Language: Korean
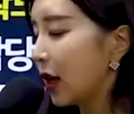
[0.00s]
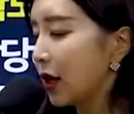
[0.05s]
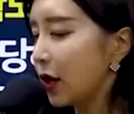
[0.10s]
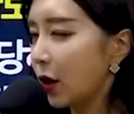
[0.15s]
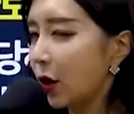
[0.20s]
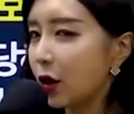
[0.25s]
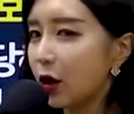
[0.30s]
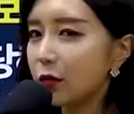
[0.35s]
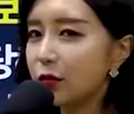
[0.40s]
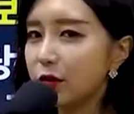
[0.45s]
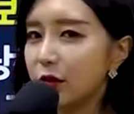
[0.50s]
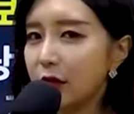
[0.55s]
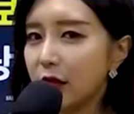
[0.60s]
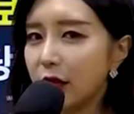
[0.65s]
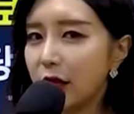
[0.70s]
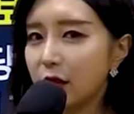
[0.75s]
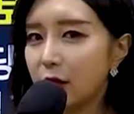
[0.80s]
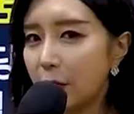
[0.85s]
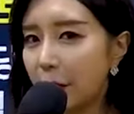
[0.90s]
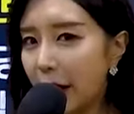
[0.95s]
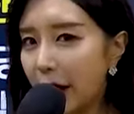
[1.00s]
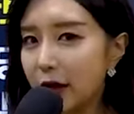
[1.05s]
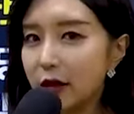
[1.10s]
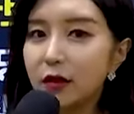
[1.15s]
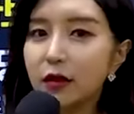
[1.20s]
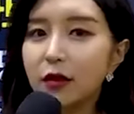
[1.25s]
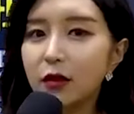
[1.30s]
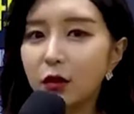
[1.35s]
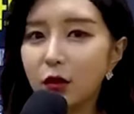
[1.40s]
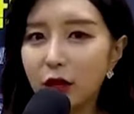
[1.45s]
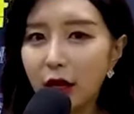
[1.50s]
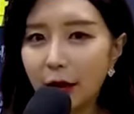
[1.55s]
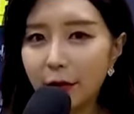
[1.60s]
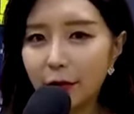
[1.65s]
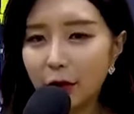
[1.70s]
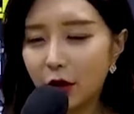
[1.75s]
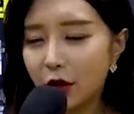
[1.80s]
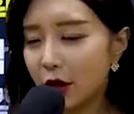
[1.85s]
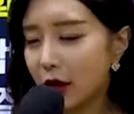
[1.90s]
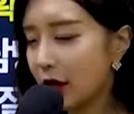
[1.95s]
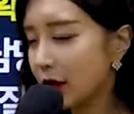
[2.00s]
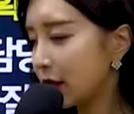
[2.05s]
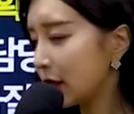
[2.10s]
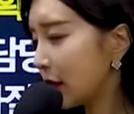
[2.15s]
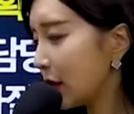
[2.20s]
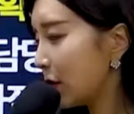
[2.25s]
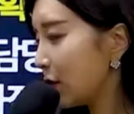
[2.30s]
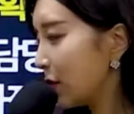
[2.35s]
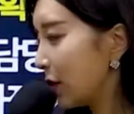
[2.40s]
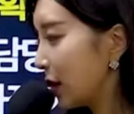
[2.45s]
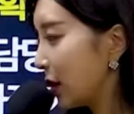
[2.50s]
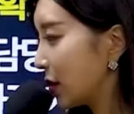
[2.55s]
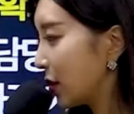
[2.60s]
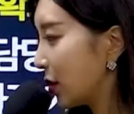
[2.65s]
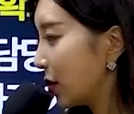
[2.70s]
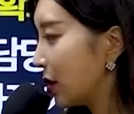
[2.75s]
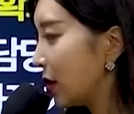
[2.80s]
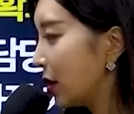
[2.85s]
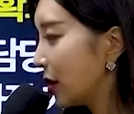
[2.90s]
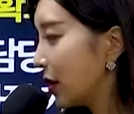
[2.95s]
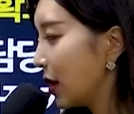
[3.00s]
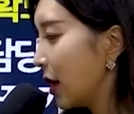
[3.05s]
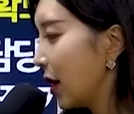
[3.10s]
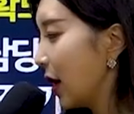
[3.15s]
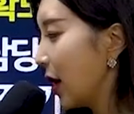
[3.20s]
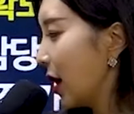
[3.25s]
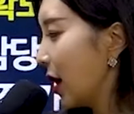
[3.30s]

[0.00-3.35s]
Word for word: 여러분들께서 베스트로 답변을 하시기 위해서는